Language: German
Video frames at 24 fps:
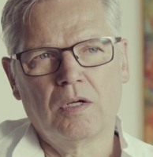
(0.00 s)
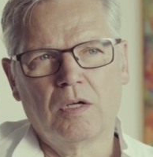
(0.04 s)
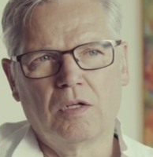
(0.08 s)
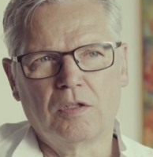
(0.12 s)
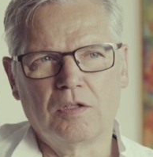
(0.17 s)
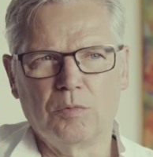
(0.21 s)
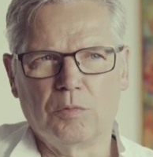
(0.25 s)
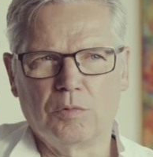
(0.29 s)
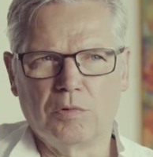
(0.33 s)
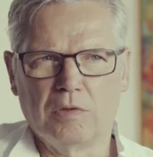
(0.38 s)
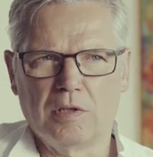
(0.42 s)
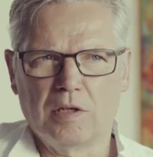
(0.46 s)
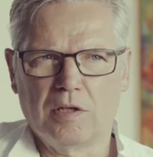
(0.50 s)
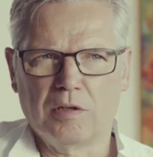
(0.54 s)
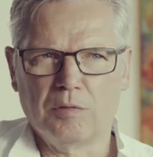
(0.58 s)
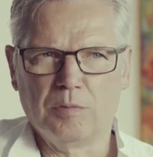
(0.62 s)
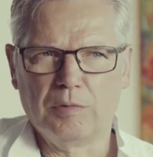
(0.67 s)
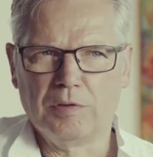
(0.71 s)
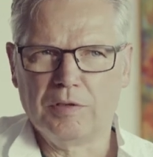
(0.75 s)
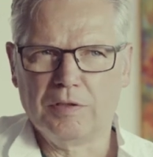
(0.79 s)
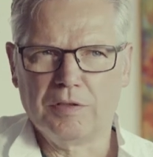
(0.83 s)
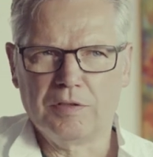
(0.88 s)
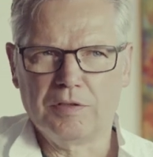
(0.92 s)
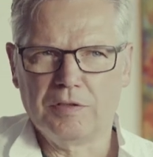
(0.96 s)
Also die moderne
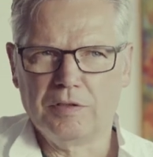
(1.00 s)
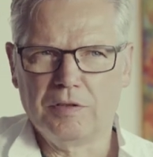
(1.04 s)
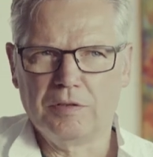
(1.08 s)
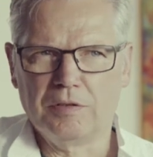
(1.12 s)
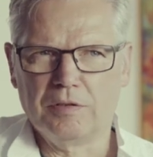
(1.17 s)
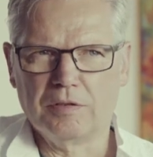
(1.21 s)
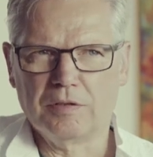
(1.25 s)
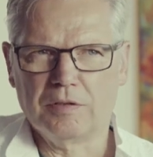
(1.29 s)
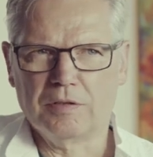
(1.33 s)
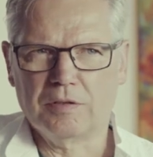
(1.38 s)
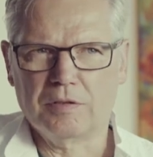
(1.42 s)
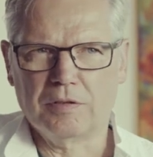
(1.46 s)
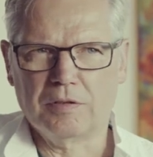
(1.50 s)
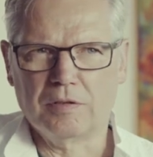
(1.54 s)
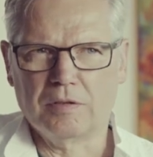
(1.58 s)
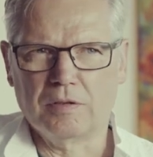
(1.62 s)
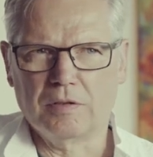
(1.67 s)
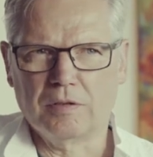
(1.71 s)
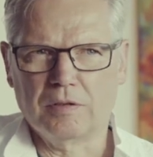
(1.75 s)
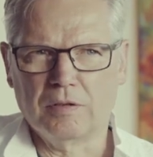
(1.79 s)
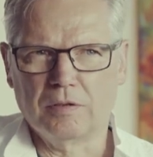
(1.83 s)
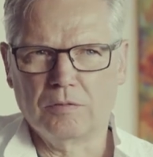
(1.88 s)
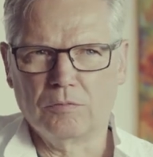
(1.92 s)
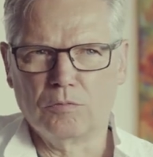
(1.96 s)
Medizin ist
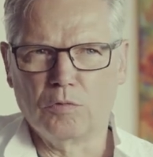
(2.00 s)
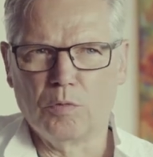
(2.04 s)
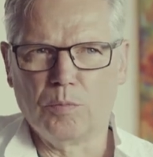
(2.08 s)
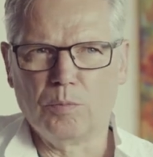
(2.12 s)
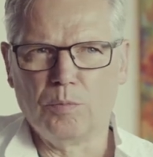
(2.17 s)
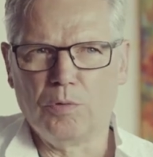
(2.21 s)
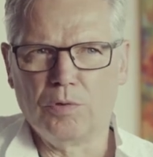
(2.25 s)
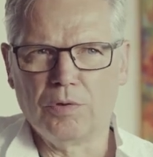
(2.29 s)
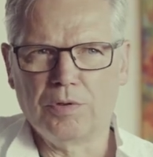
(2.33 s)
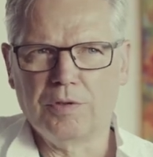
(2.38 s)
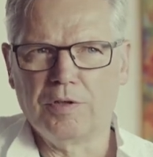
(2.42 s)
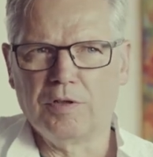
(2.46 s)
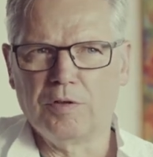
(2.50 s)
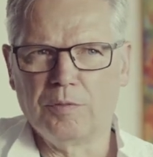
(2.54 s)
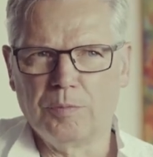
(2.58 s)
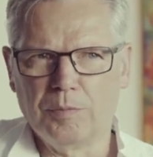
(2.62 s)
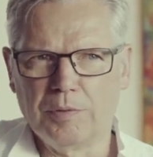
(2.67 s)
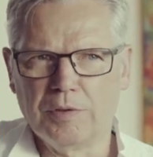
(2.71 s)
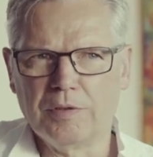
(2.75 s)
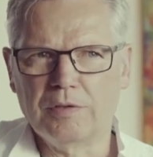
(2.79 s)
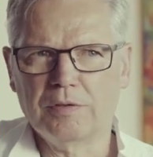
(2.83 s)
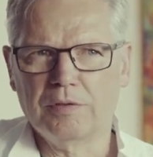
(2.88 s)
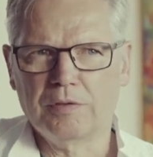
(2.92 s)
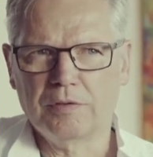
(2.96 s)
äh, nur möglich
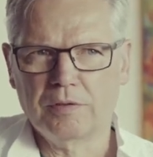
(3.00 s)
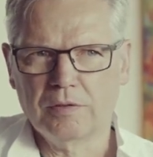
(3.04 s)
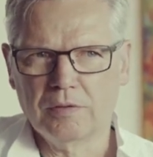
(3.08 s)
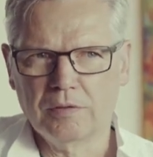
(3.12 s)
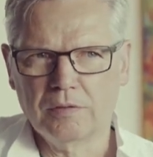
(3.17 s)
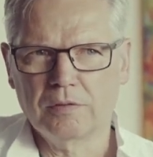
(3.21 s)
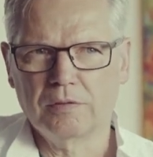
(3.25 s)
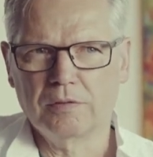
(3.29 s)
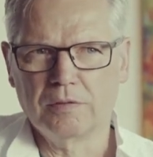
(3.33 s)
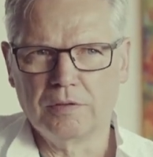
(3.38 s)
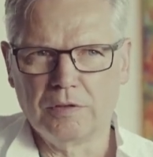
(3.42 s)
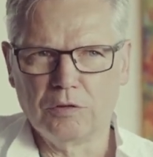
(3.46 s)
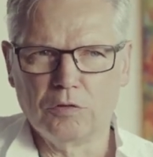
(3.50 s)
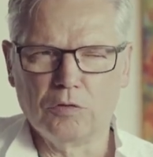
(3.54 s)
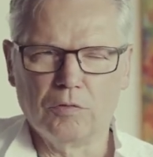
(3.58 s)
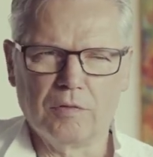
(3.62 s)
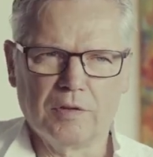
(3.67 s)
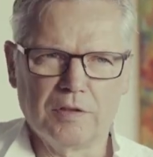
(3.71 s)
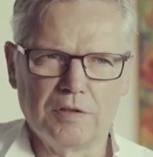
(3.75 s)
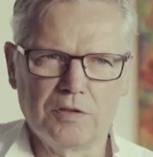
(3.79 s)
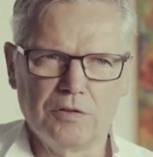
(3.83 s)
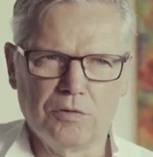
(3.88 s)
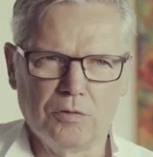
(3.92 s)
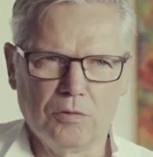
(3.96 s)
mit
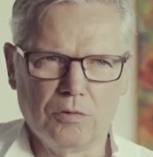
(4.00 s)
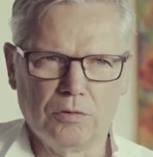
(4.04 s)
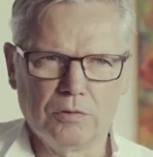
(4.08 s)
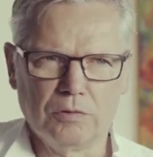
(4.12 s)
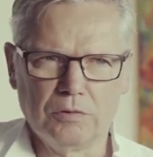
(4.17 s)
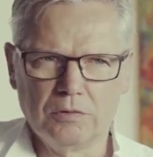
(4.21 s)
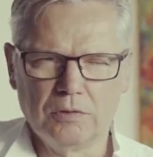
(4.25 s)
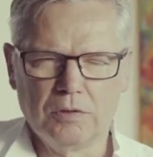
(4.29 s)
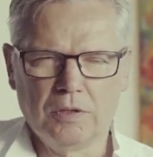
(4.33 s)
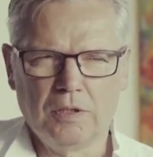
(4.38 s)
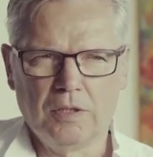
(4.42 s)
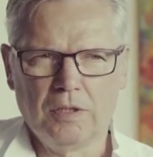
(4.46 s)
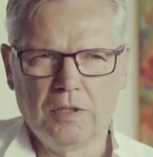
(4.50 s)
Innovation